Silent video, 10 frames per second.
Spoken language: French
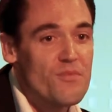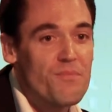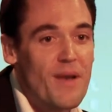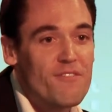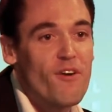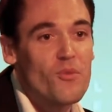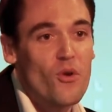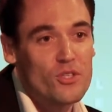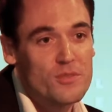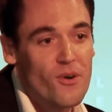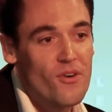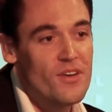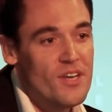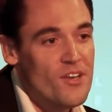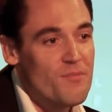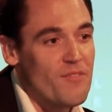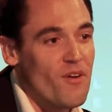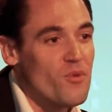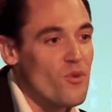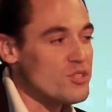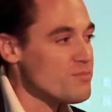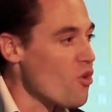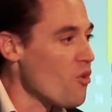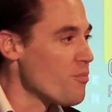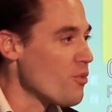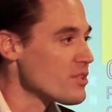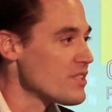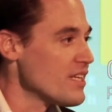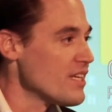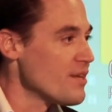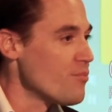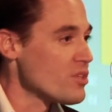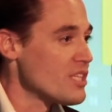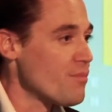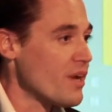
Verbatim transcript: une plateforme de lancement, plateforme de lancement pour ces pour ses